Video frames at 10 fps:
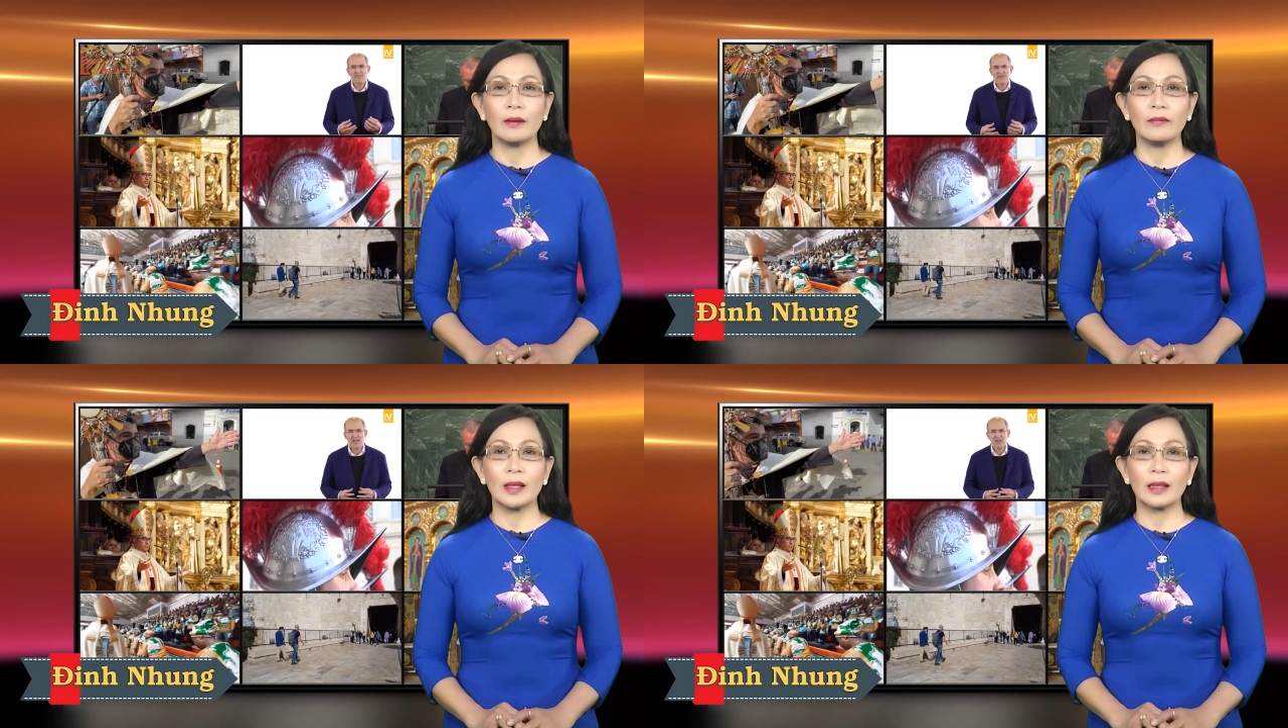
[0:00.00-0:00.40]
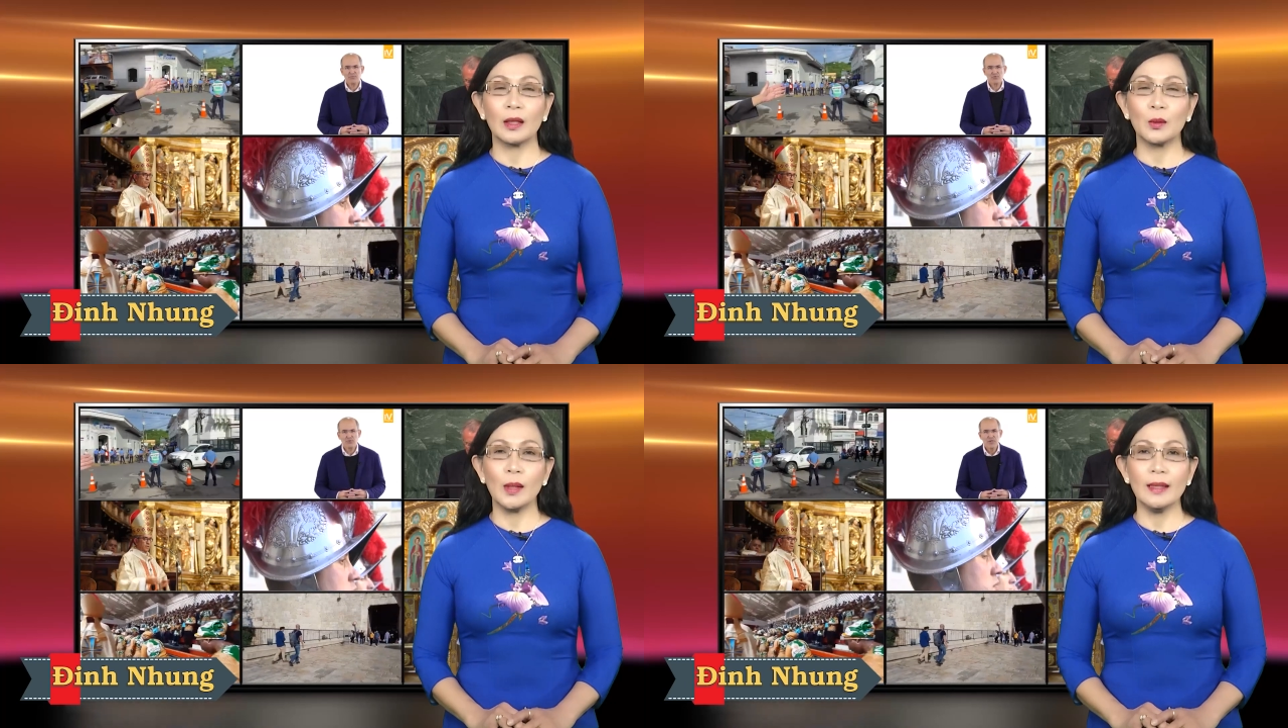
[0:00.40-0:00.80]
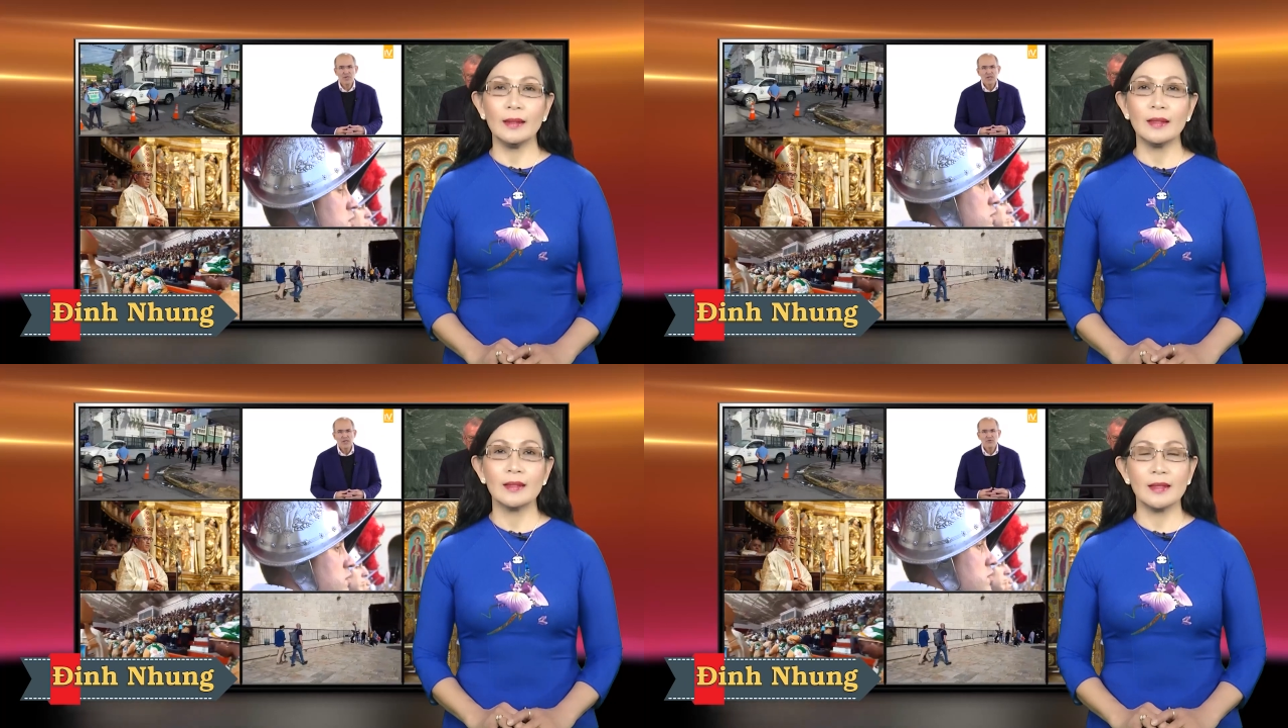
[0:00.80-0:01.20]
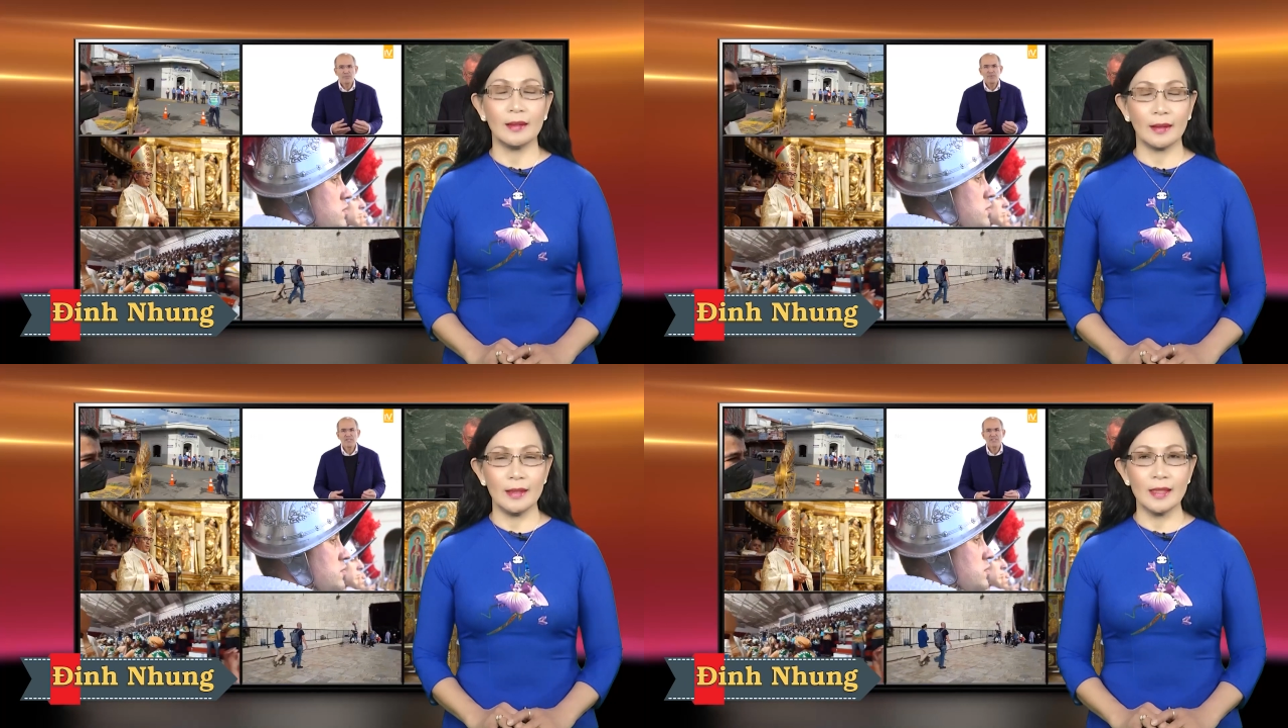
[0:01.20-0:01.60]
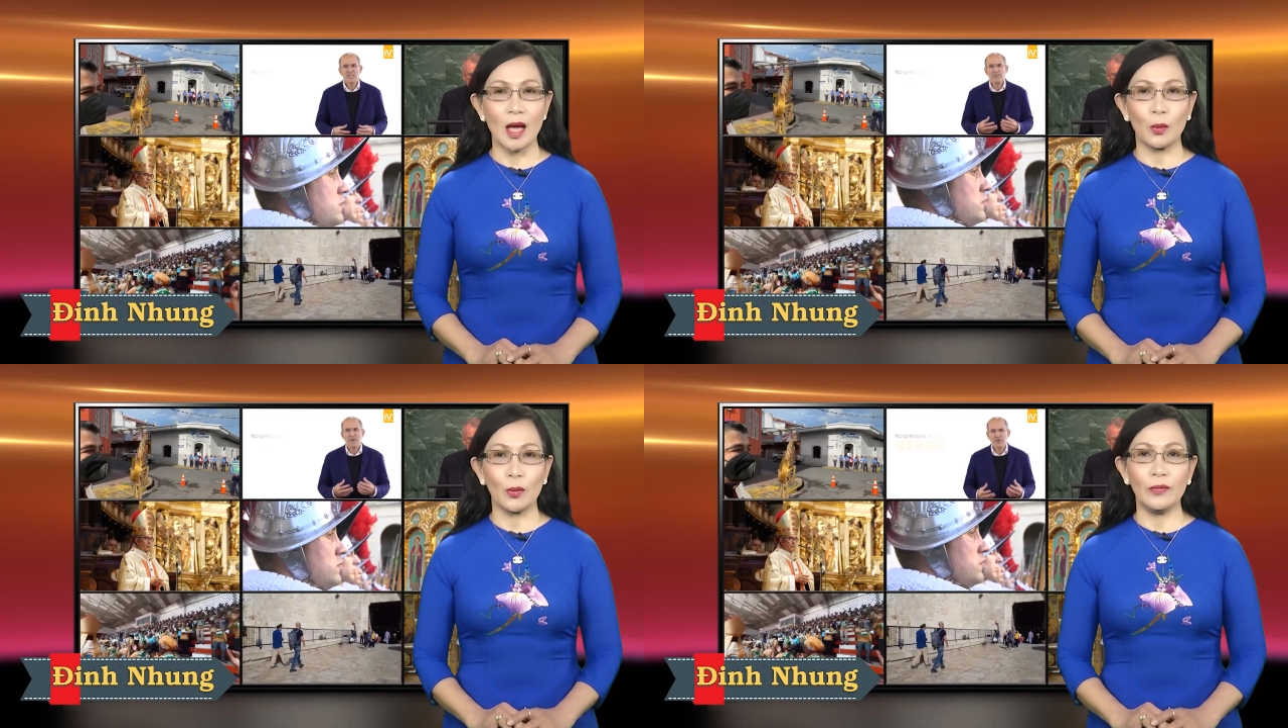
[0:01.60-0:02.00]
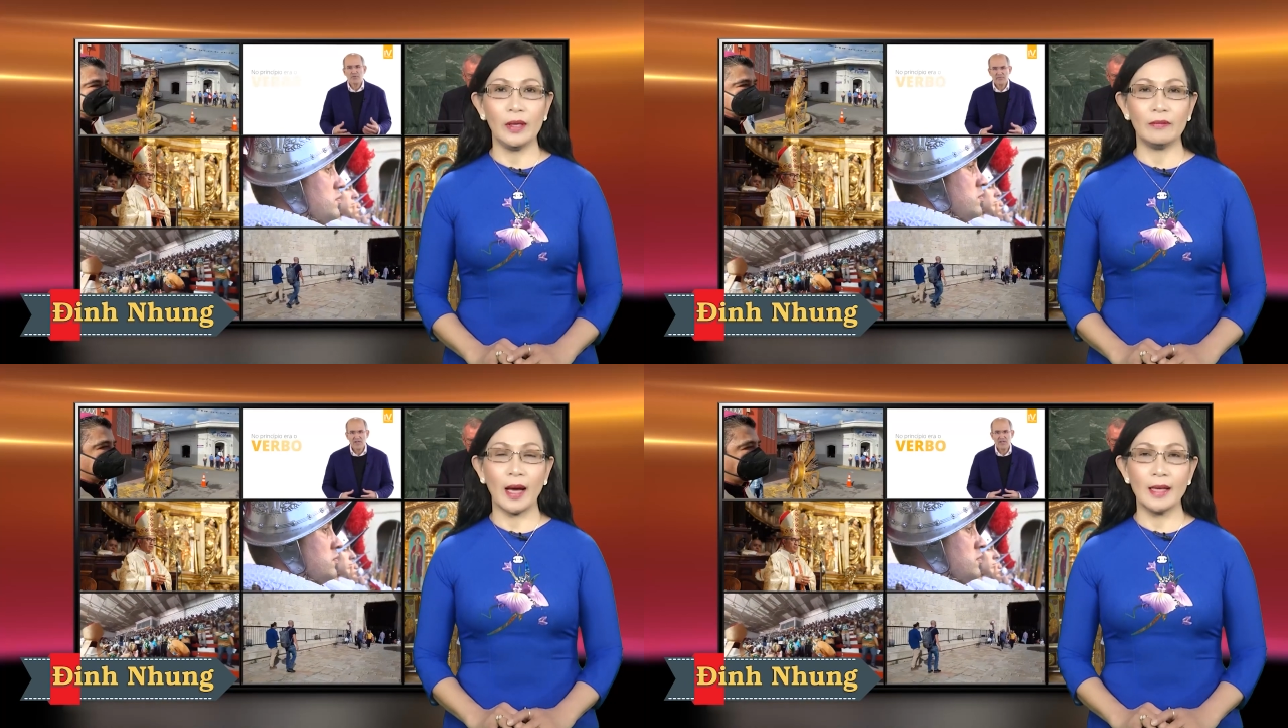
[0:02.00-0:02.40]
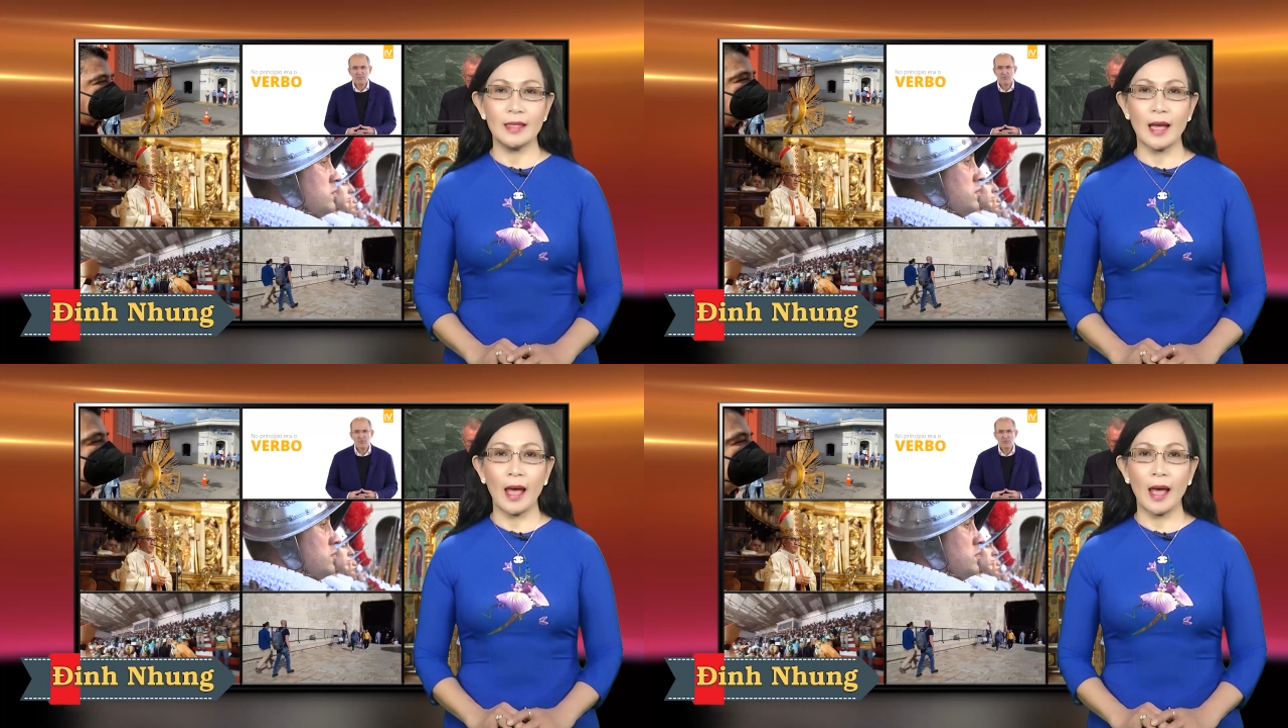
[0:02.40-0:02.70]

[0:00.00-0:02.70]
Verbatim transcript: Việt Catholic xin kính chào quý vị và anh chị